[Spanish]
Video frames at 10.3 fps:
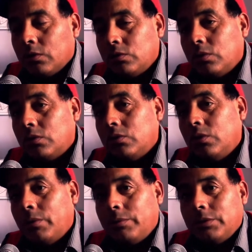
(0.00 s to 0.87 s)
Nosotros
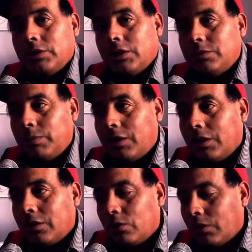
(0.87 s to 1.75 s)
no vamos a
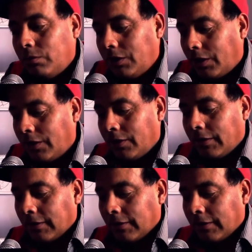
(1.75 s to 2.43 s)
esperar todavía